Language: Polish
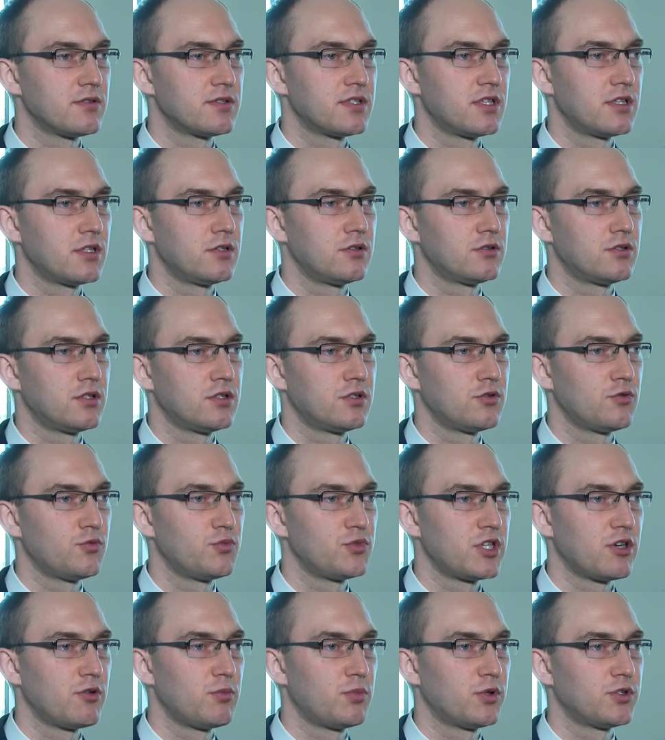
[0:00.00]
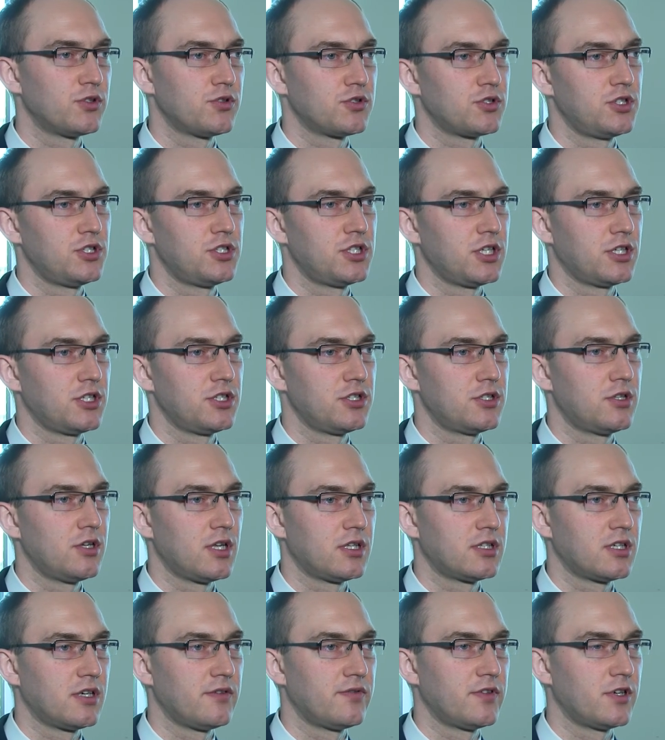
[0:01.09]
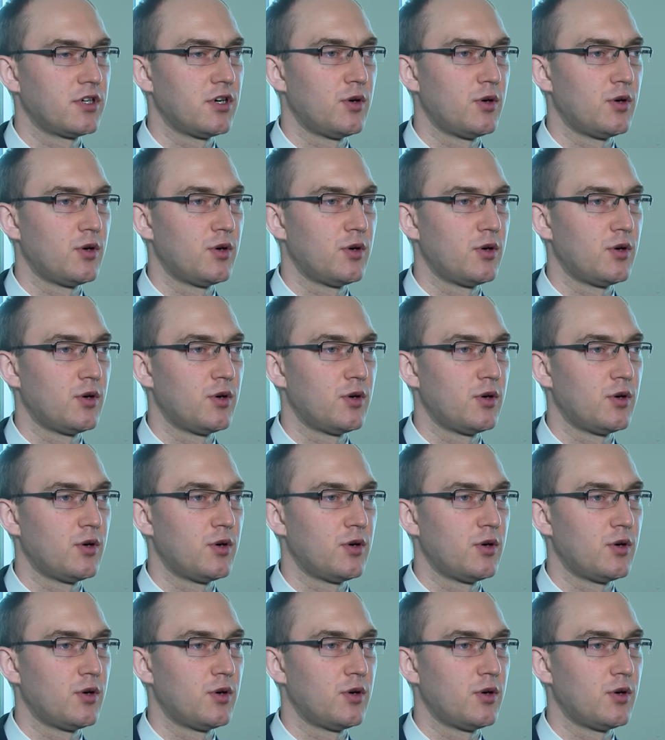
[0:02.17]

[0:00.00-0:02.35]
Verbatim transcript: z tego tytułu musiały ponosić jakichś dodatkowych